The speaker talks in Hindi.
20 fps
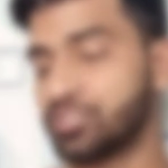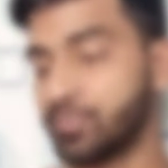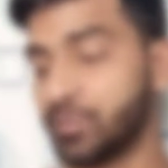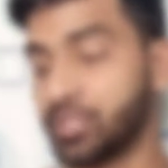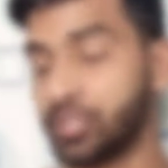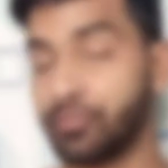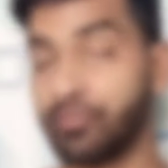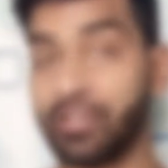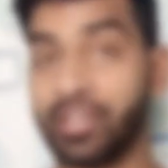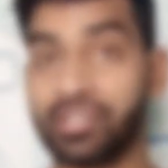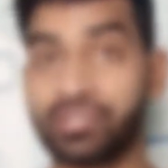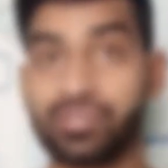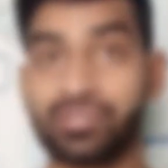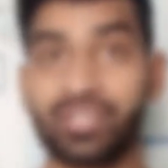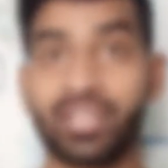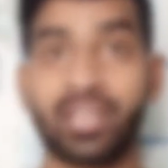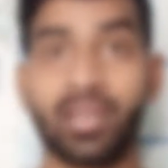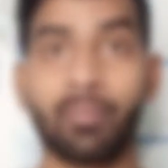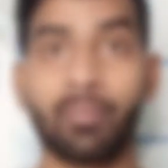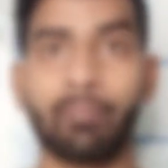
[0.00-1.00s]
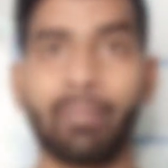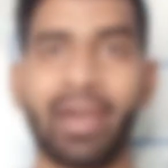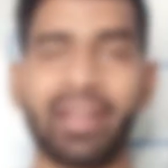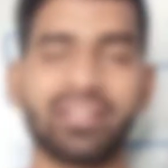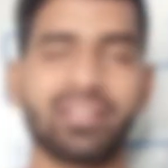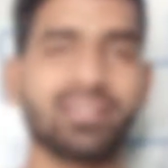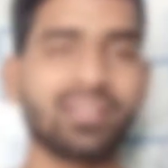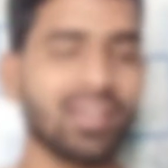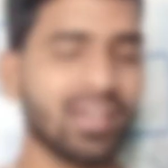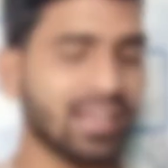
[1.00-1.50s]
स्पेसिफिकेशन के
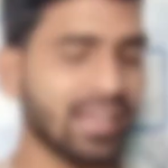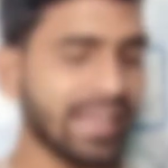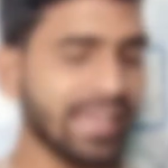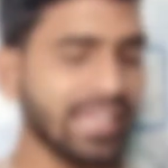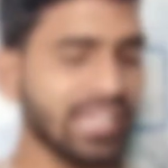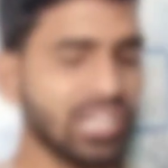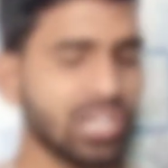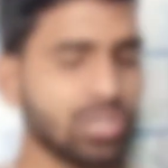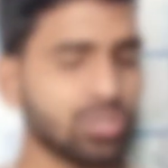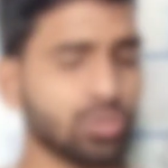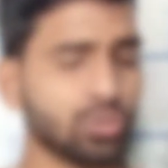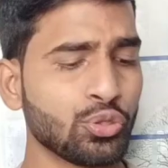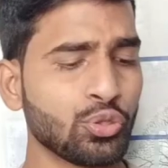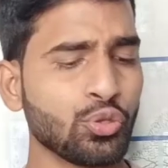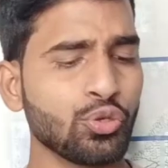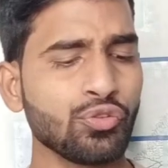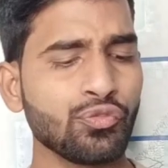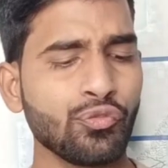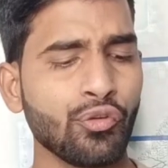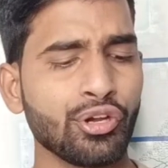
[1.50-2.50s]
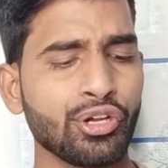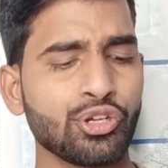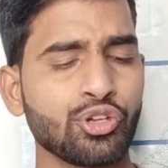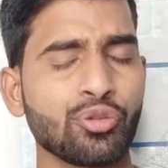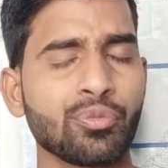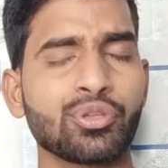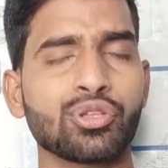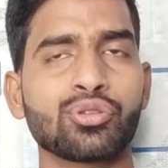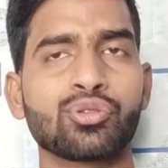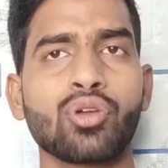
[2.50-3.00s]
कंपैरिजन कर लें तो 242
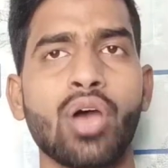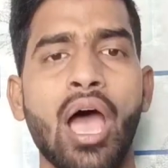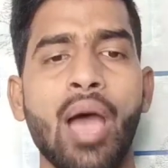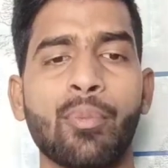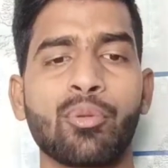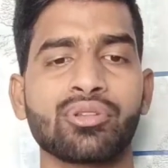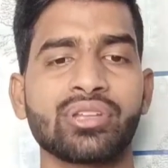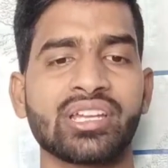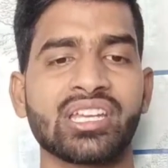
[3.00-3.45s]
में दोस्तों आपको